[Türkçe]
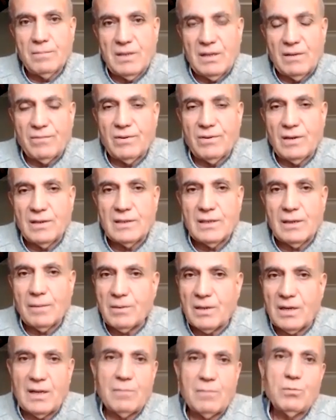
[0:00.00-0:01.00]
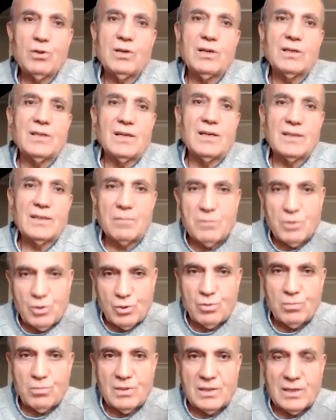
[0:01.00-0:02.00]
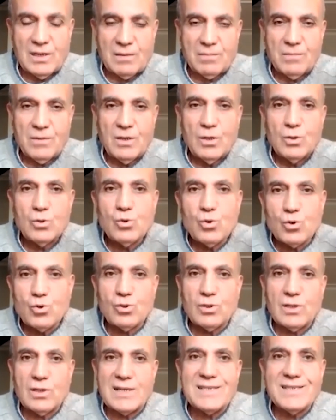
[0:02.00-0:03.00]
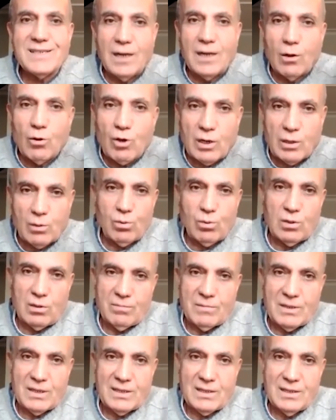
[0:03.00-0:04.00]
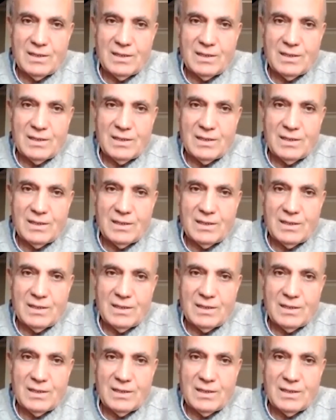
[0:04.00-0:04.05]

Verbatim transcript: bir defa yapılan en büyük hatalardan birisi şey Bilge Hanım. Çocukları silah olarak kullanmak.